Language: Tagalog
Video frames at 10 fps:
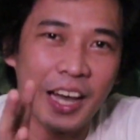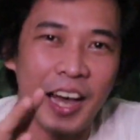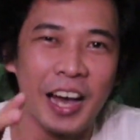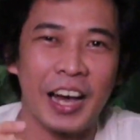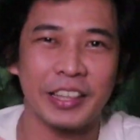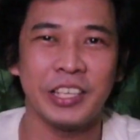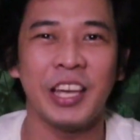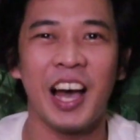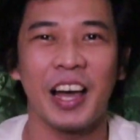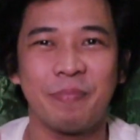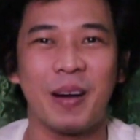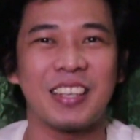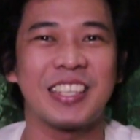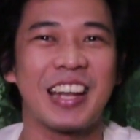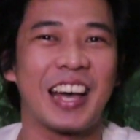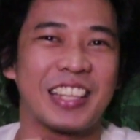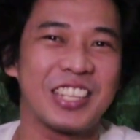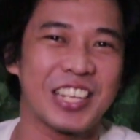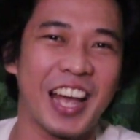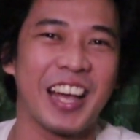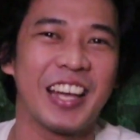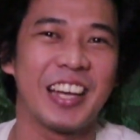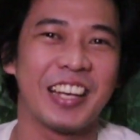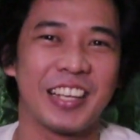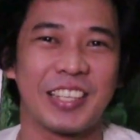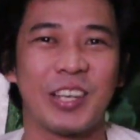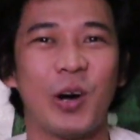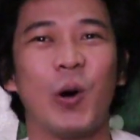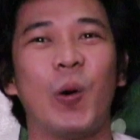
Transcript: at i-unbox na natin siya. So,